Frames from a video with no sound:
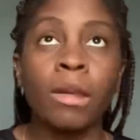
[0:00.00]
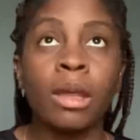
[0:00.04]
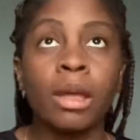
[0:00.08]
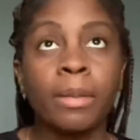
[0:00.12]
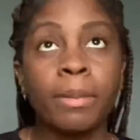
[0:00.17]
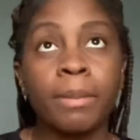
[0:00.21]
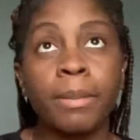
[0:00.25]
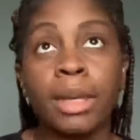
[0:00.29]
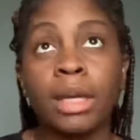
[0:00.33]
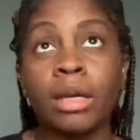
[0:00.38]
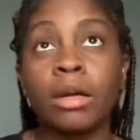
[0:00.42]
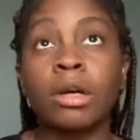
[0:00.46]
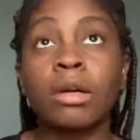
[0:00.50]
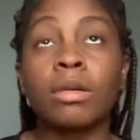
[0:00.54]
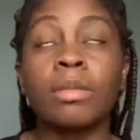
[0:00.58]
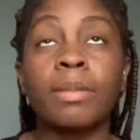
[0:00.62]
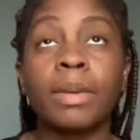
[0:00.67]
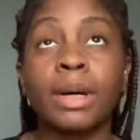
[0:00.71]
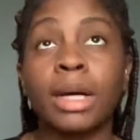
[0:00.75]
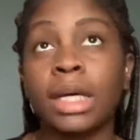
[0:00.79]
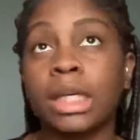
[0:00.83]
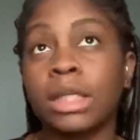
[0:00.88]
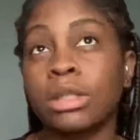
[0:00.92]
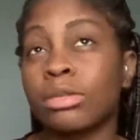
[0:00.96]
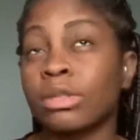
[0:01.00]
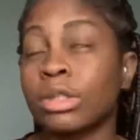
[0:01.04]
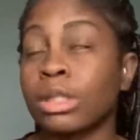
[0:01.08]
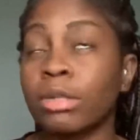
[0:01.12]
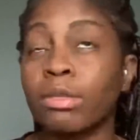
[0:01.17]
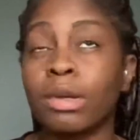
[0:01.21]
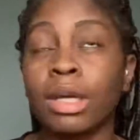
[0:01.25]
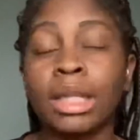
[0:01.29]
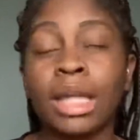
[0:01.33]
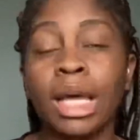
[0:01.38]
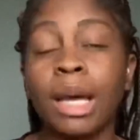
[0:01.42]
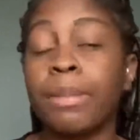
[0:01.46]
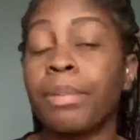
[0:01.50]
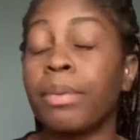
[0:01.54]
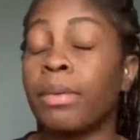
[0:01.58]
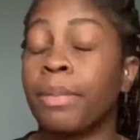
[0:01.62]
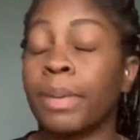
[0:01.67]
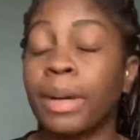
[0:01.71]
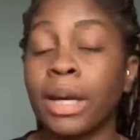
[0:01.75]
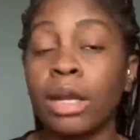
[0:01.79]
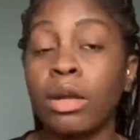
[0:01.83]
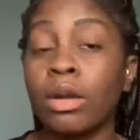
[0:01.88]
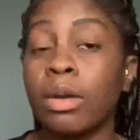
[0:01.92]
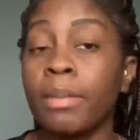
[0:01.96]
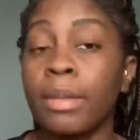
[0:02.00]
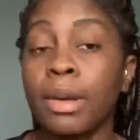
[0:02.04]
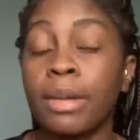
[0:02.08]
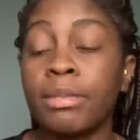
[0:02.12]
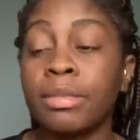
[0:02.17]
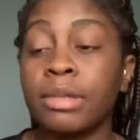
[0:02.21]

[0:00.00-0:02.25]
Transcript: Mais en comparaison, ça doit être à peu près le même